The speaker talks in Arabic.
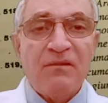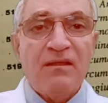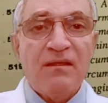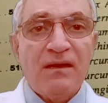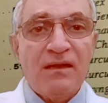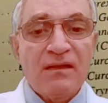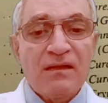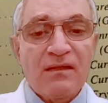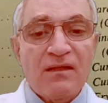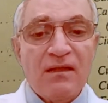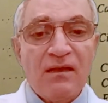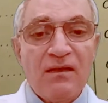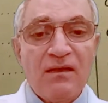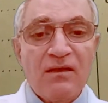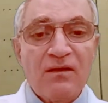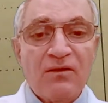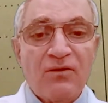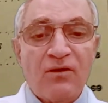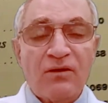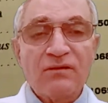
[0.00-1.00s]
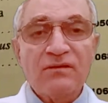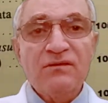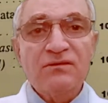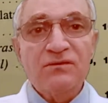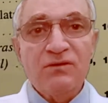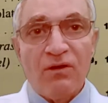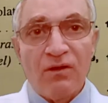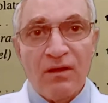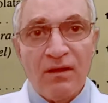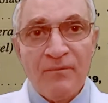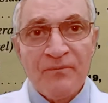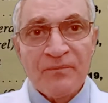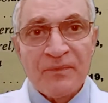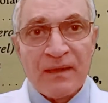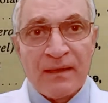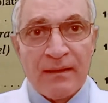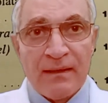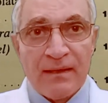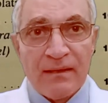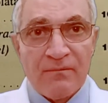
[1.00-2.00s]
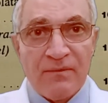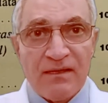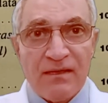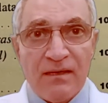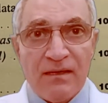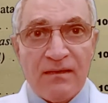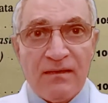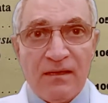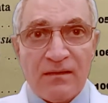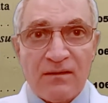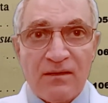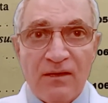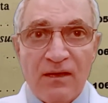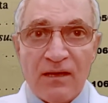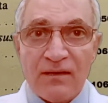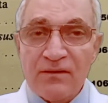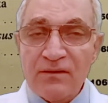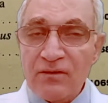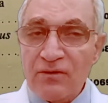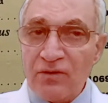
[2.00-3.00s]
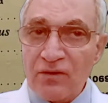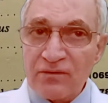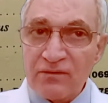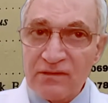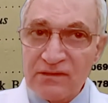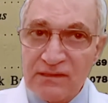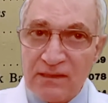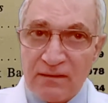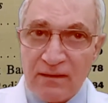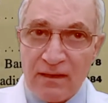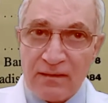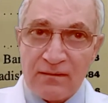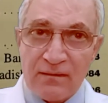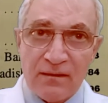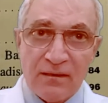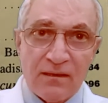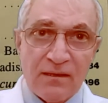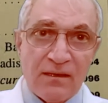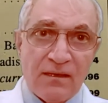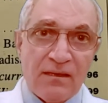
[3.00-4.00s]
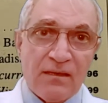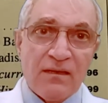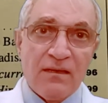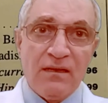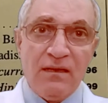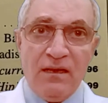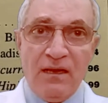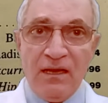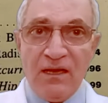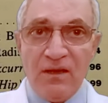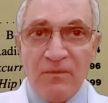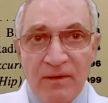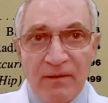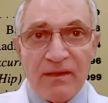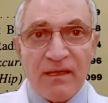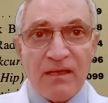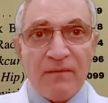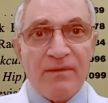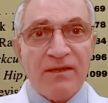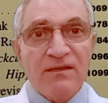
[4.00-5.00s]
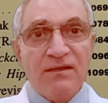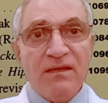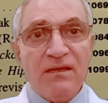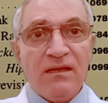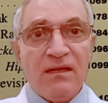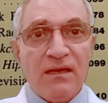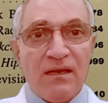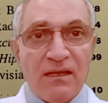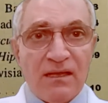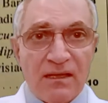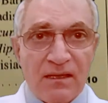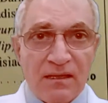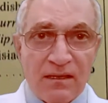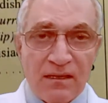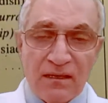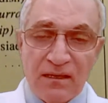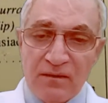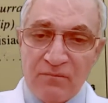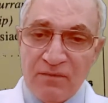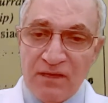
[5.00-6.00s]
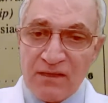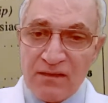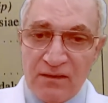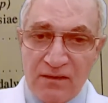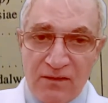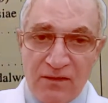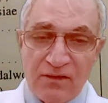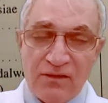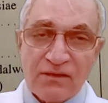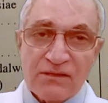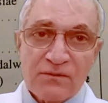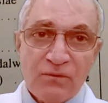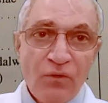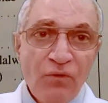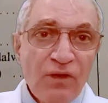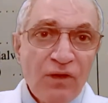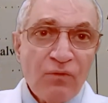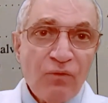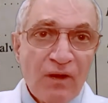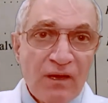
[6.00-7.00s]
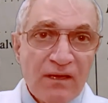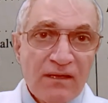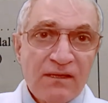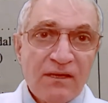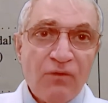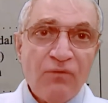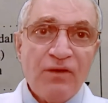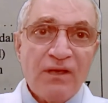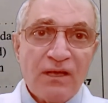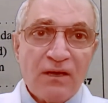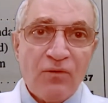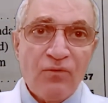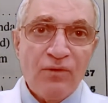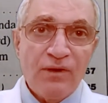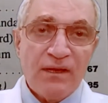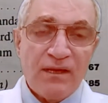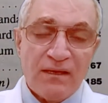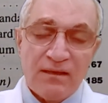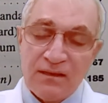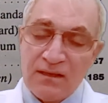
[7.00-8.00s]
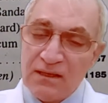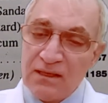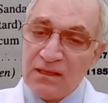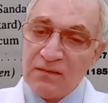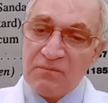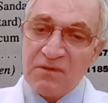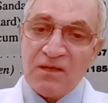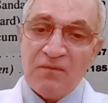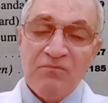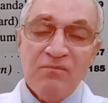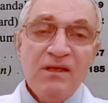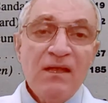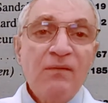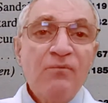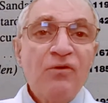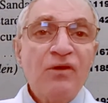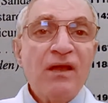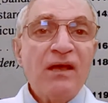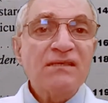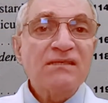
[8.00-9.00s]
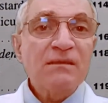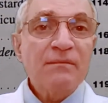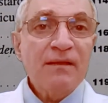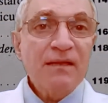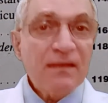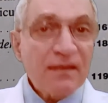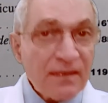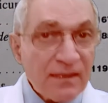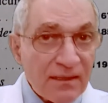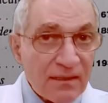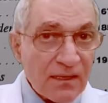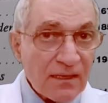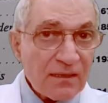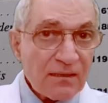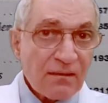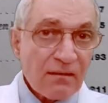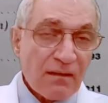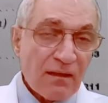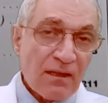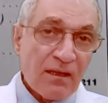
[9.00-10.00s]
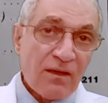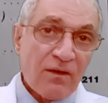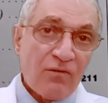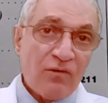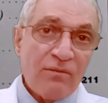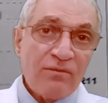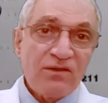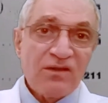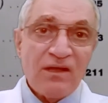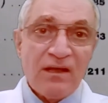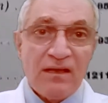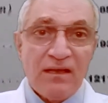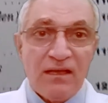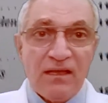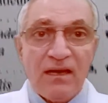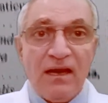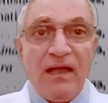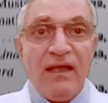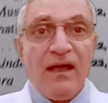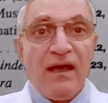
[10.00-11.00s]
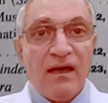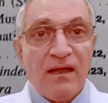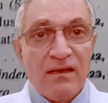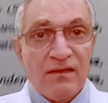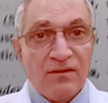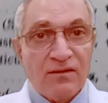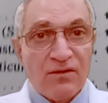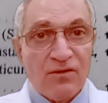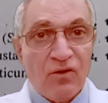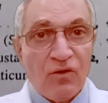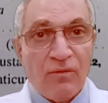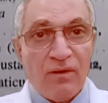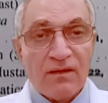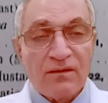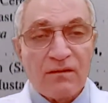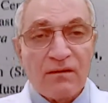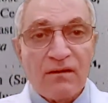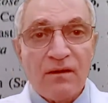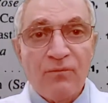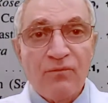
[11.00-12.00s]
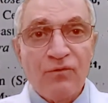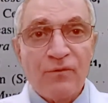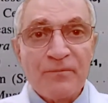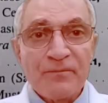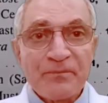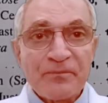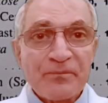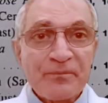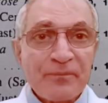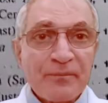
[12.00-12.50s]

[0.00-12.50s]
مثلا الكورتيزول بدل ان نعطيه هارديو كورتيزونات الحلبه هي بديل الها الجسم هو يولدها هو يكونها الكميه المناسبه اللي يريدها وبالتالي هيعالج نوبات الربو